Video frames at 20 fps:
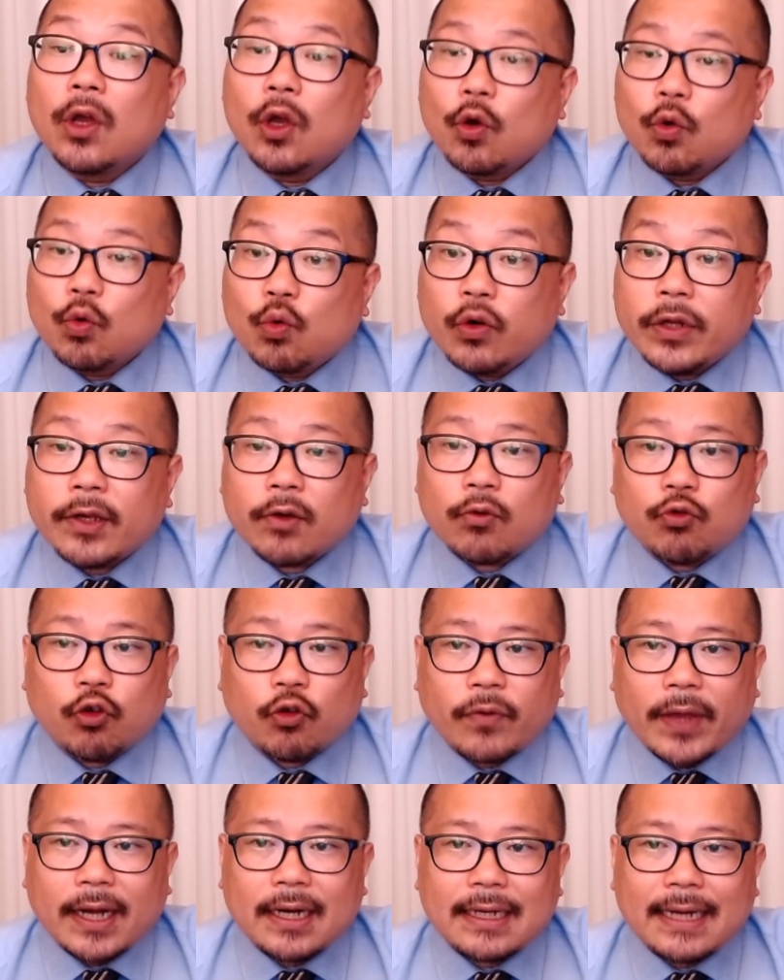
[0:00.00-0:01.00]
우리
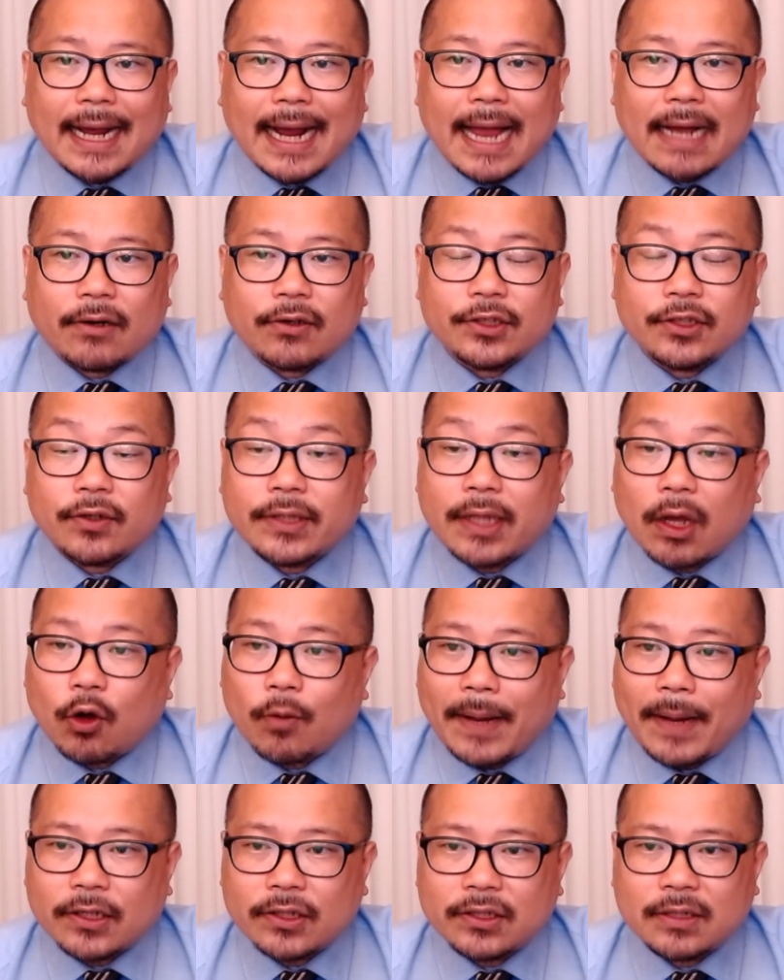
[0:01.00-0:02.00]
국회를 향한 것이었다고
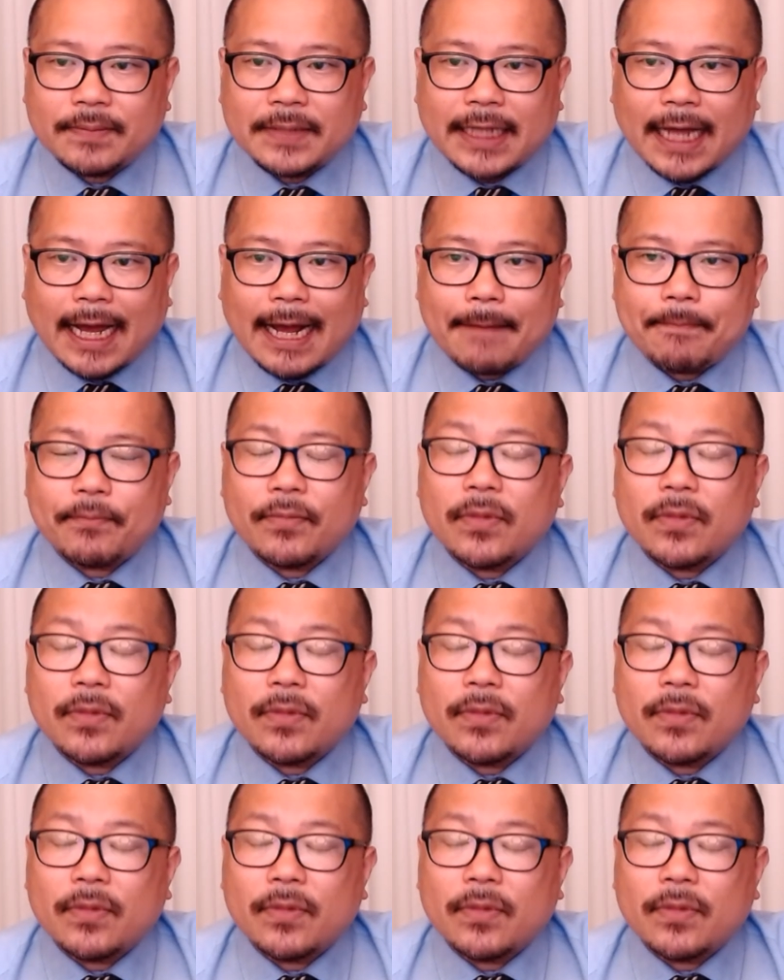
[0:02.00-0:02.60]
밝혔습니다.